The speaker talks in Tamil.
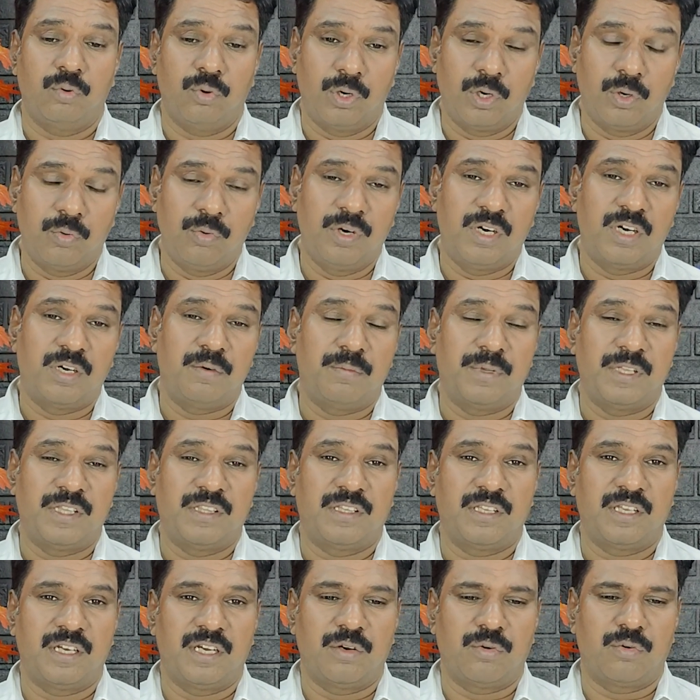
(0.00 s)
உறவுகள்
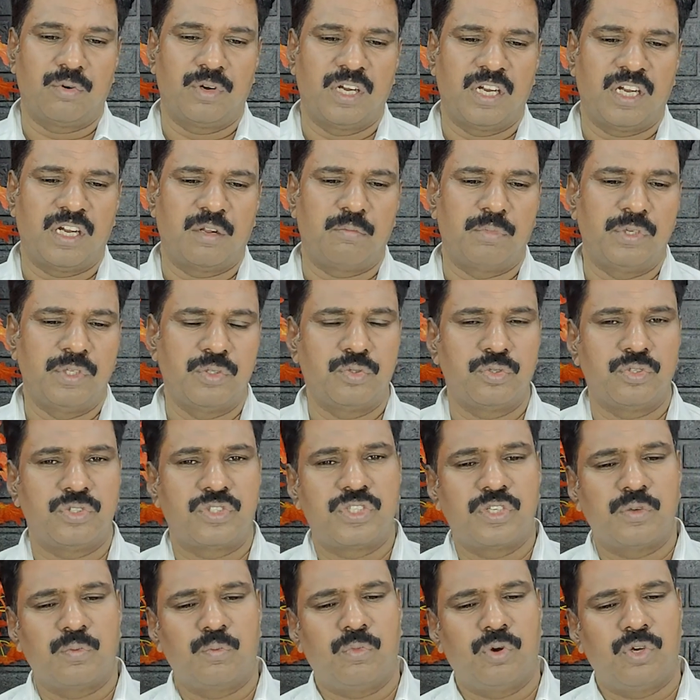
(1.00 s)
மத்தியில் கூட நம்மை
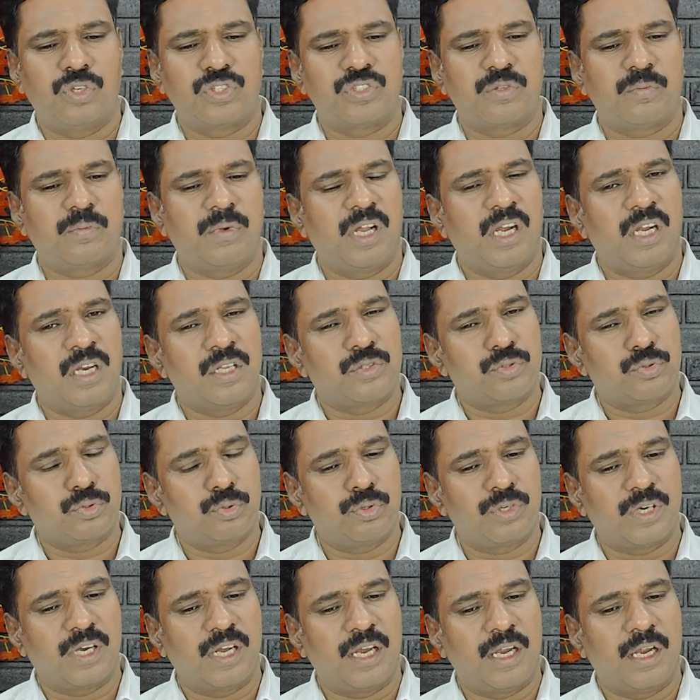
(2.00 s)
சுற்றி மோசமான
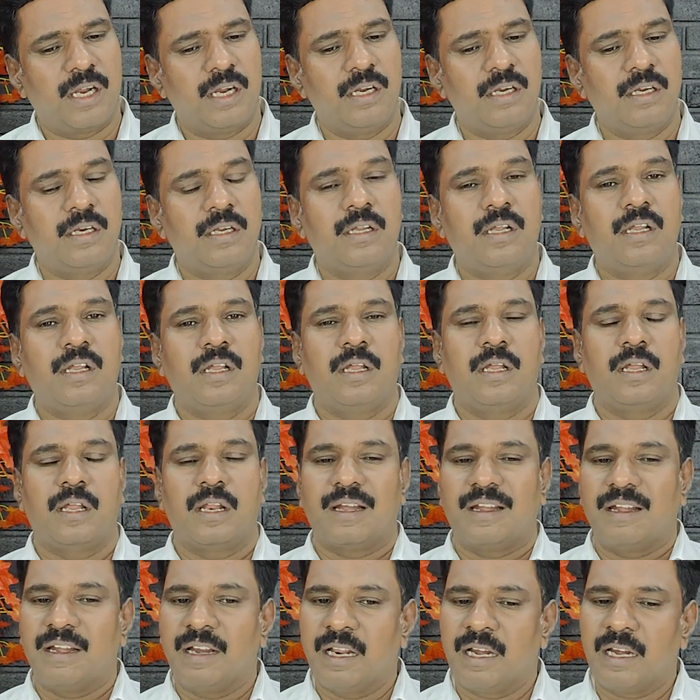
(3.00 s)
சூழ்நிலைகள்
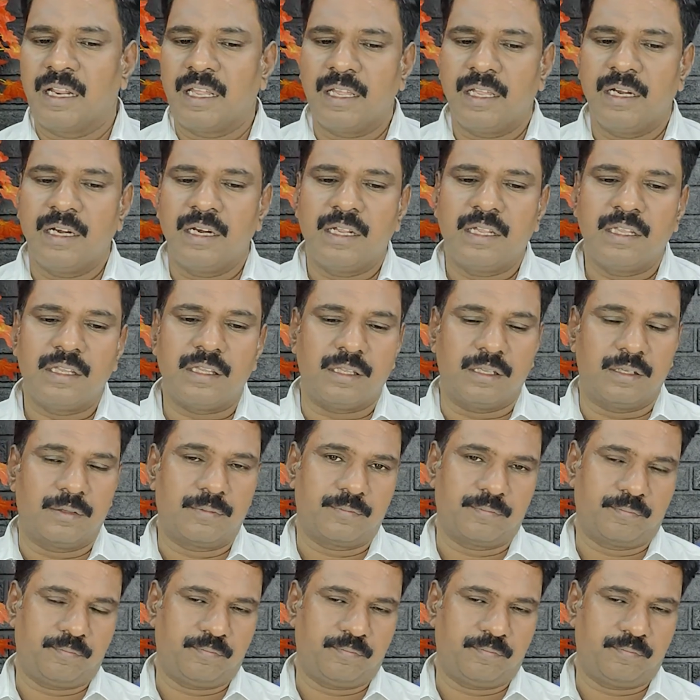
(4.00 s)
நிறைய இருக்குது